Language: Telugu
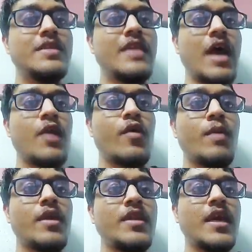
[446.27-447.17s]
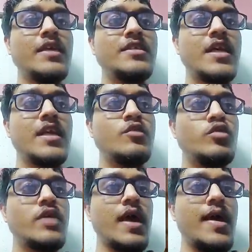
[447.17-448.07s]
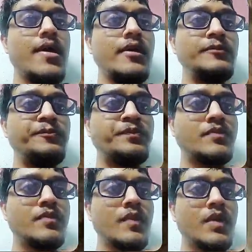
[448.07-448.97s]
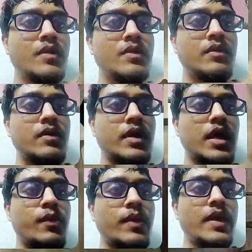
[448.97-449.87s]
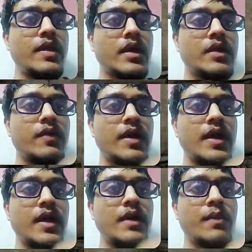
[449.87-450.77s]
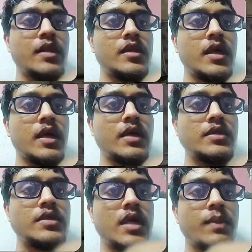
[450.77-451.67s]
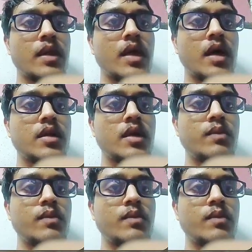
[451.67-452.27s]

దానికి కూడా మత్తెక్కించాను చూసారా ఓకే ఇప్పుడు మనం ఏం చేద్దామంటే మత్తెక్కించే పదార్థం